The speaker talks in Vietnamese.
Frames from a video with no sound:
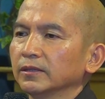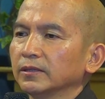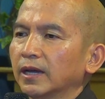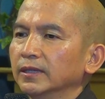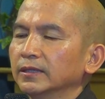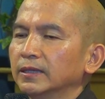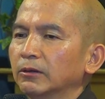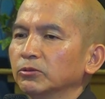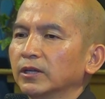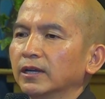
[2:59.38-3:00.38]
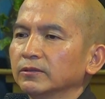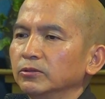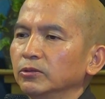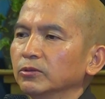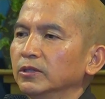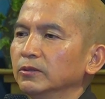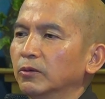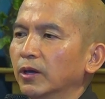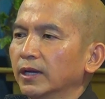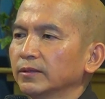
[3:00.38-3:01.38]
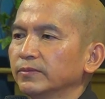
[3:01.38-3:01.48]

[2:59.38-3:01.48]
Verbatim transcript: tại đạo tràng chùa Định Quang